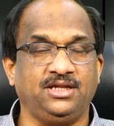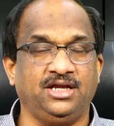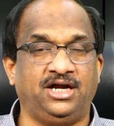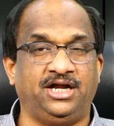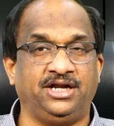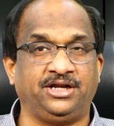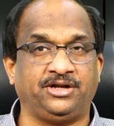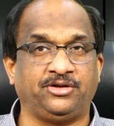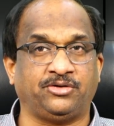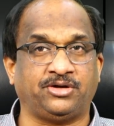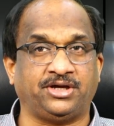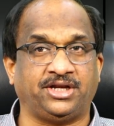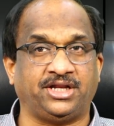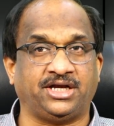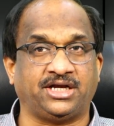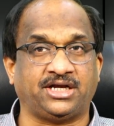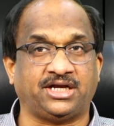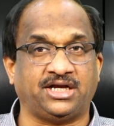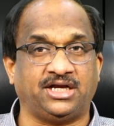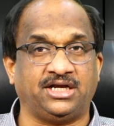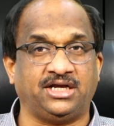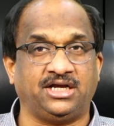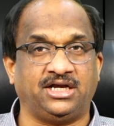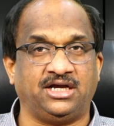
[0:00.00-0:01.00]
అంటే ఒక
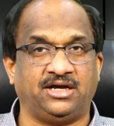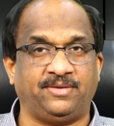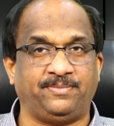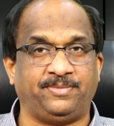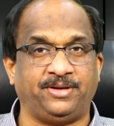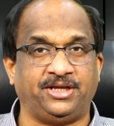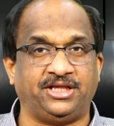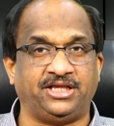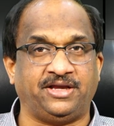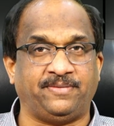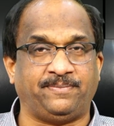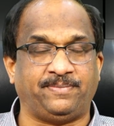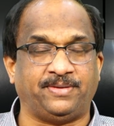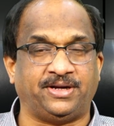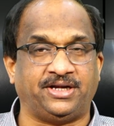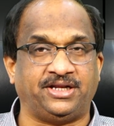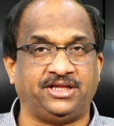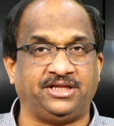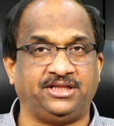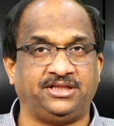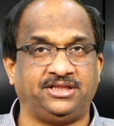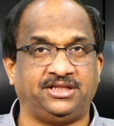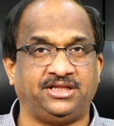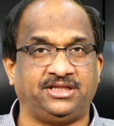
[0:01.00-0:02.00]
రకంగా బీజేపీ
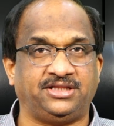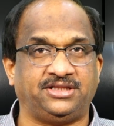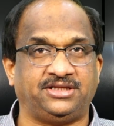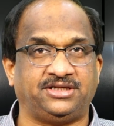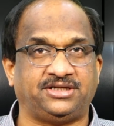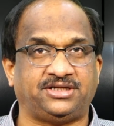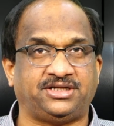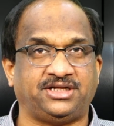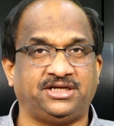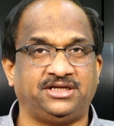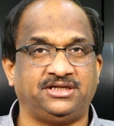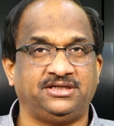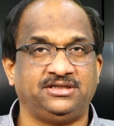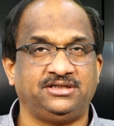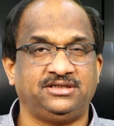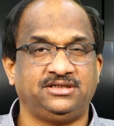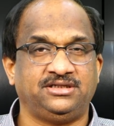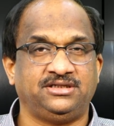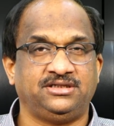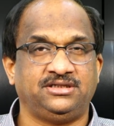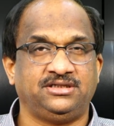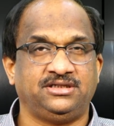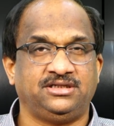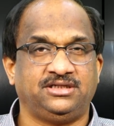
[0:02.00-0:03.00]
అడిగింది ఏంటంటే
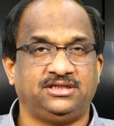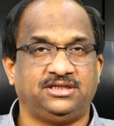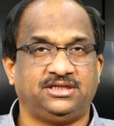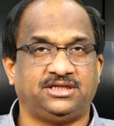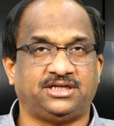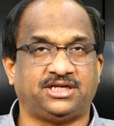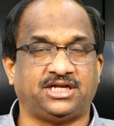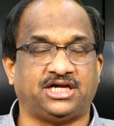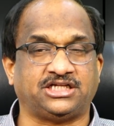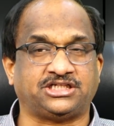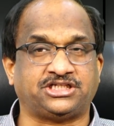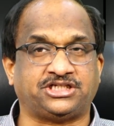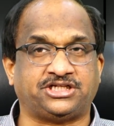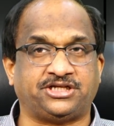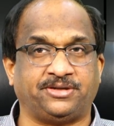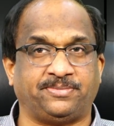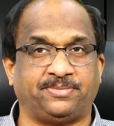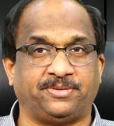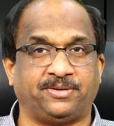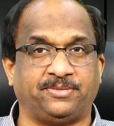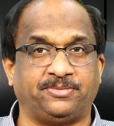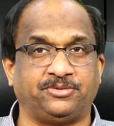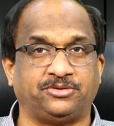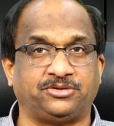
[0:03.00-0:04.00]
రాష్ట్ర
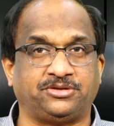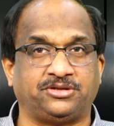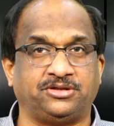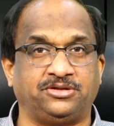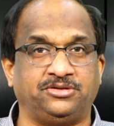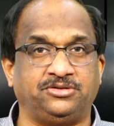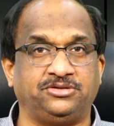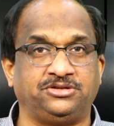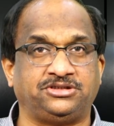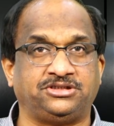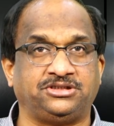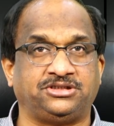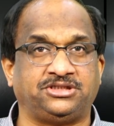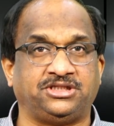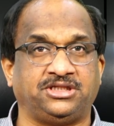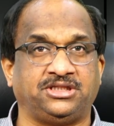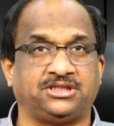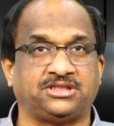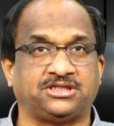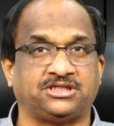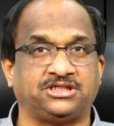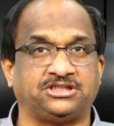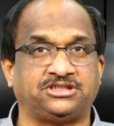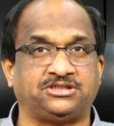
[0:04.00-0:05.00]
ప్రభుత్వం నుంచి
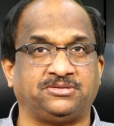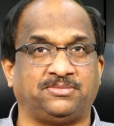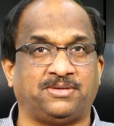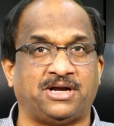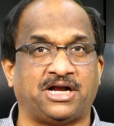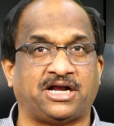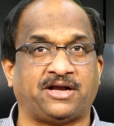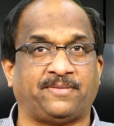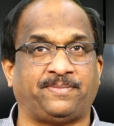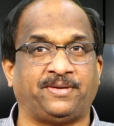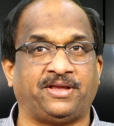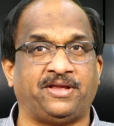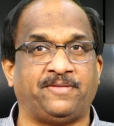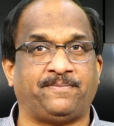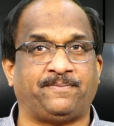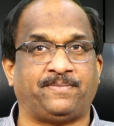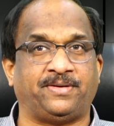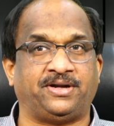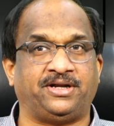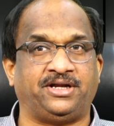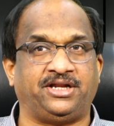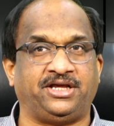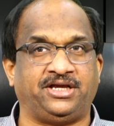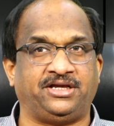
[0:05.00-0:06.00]
తీసుకొచ్చి మాకు
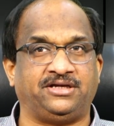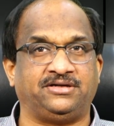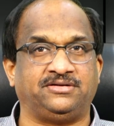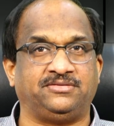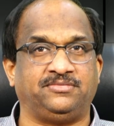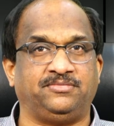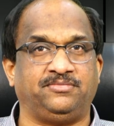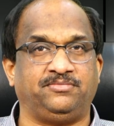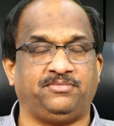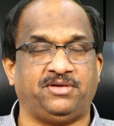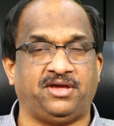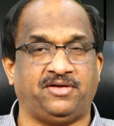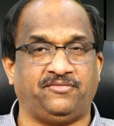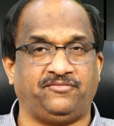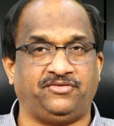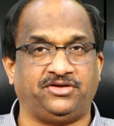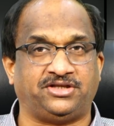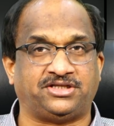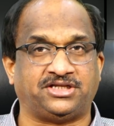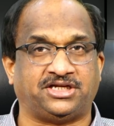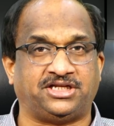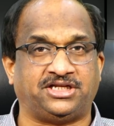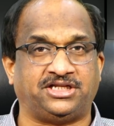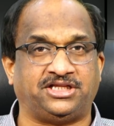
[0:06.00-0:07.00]
అప్పచెప్పండి మేము
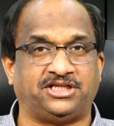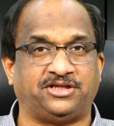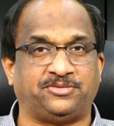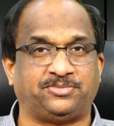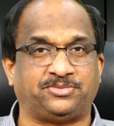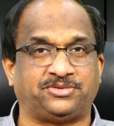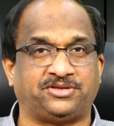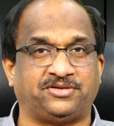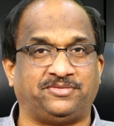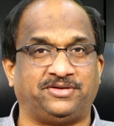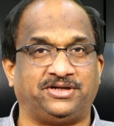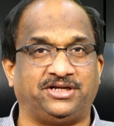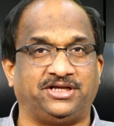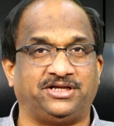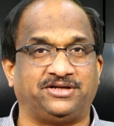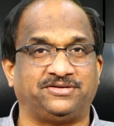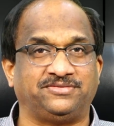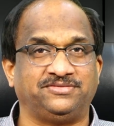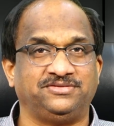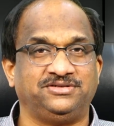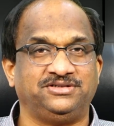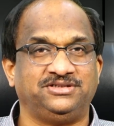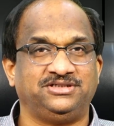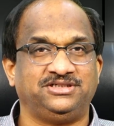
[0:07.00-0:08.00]
విచారణ
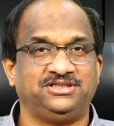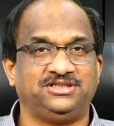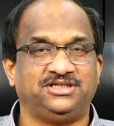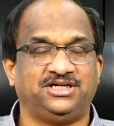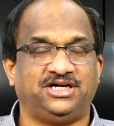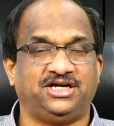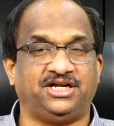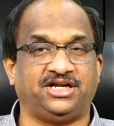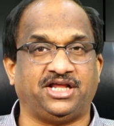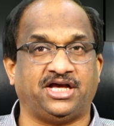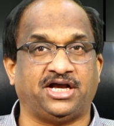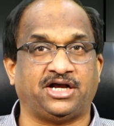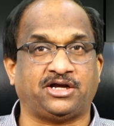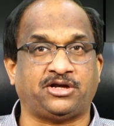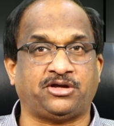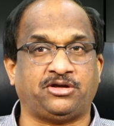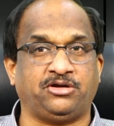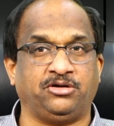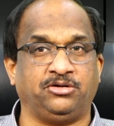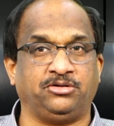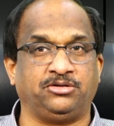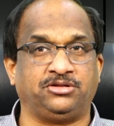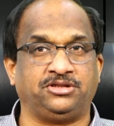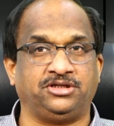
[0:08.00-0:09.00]
జరుపుతామన్నారు అంటే
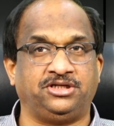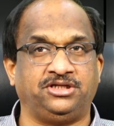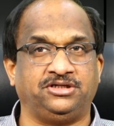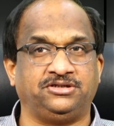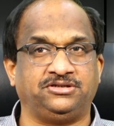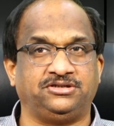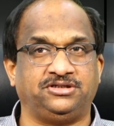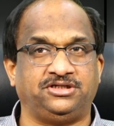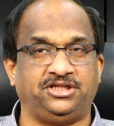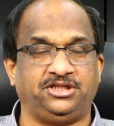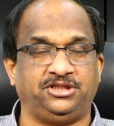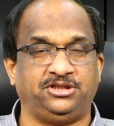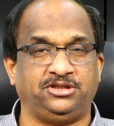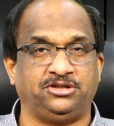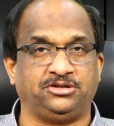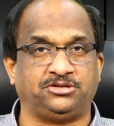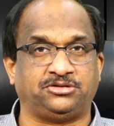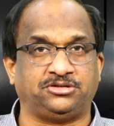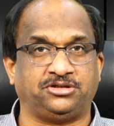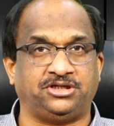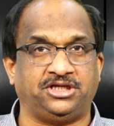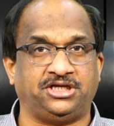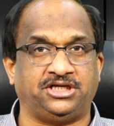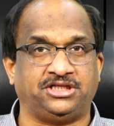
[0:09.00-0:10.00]
అక్యూజ్డ్
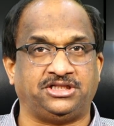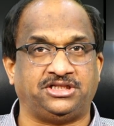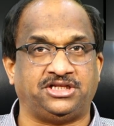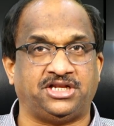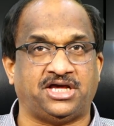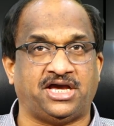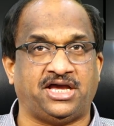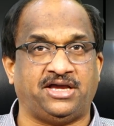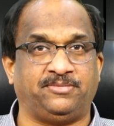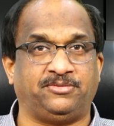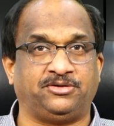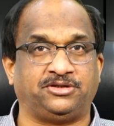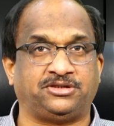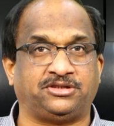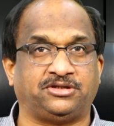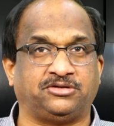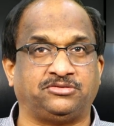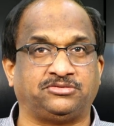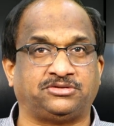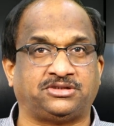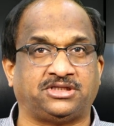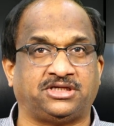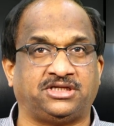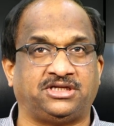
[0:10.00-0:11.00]
నిందితుడే న్యాయమూర్తి
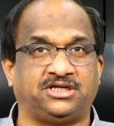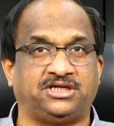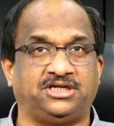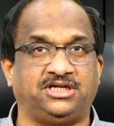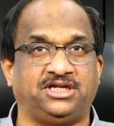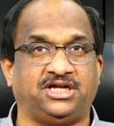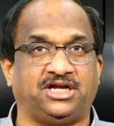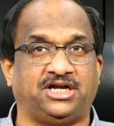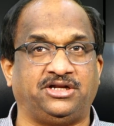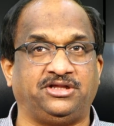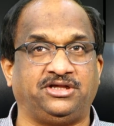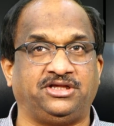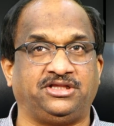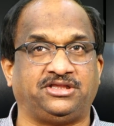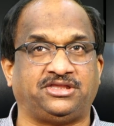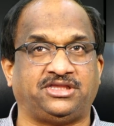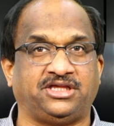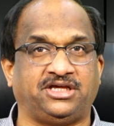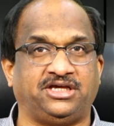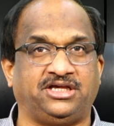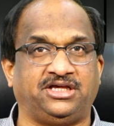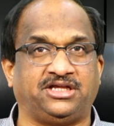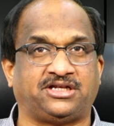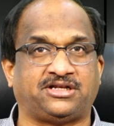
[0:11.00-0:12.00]
అవుతానని
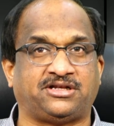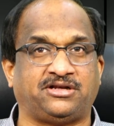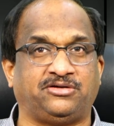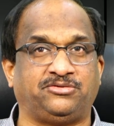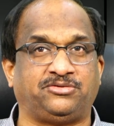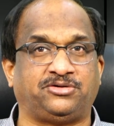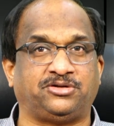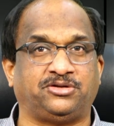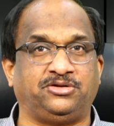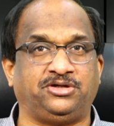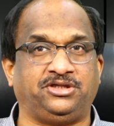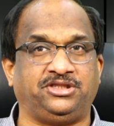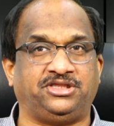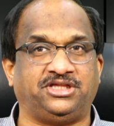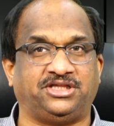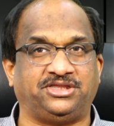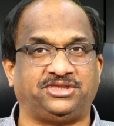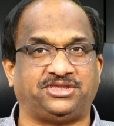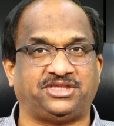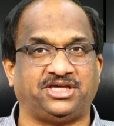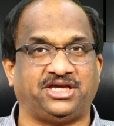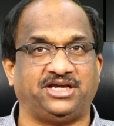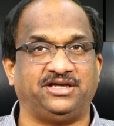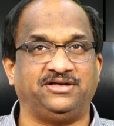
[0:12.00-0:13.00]
అడిగితే ఎట్లుంటుందో
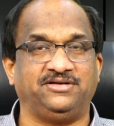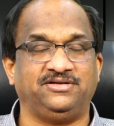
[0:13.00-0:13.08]
ఇదంతే